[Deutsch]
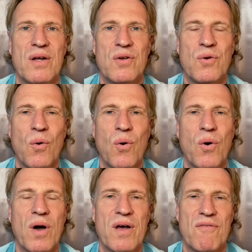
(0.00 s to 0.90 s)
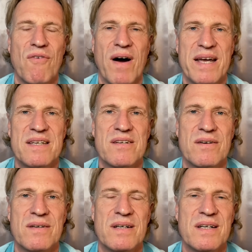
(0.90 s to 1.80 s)
noch
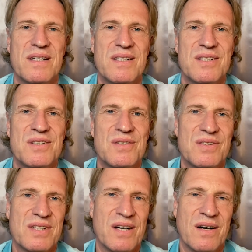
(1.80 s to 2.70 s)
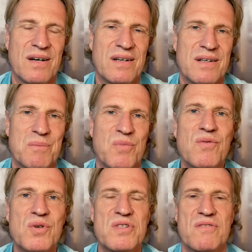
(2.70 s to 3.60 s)
weiter ja,
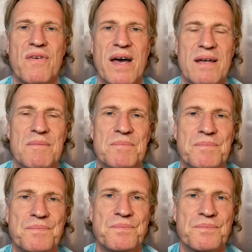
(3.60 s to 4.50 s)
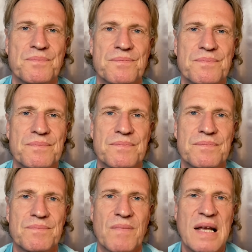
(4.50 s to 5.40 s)
bewusst werden,
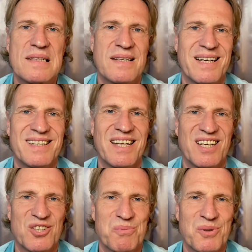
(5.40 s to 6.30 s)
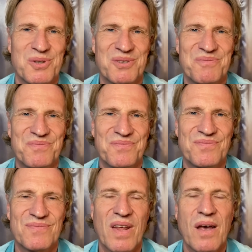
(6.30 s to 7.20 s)
zeitlich gesprochen.
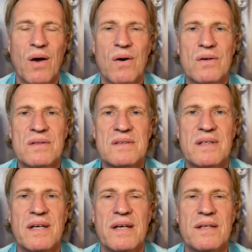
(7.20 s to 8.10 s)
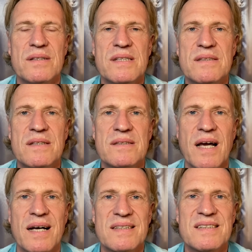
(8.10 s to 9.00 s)
Und dieses
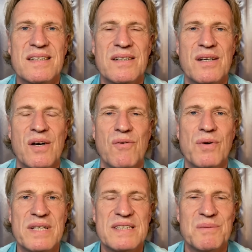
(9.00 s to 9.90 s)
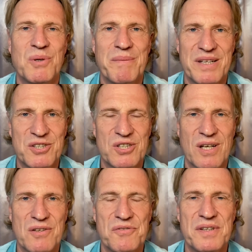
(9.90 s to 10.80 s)
Ganze, wo jetzt im Moment
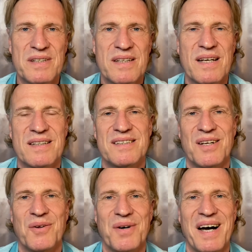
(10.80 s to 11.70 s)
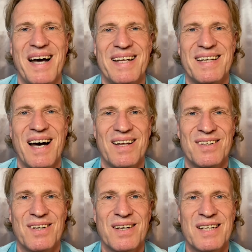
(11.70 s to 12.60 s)
stattfindet, hat ja noch einen
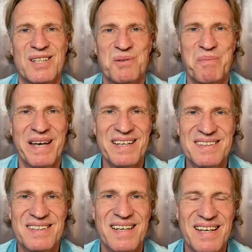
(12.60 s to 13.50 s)
anderen Aspekt,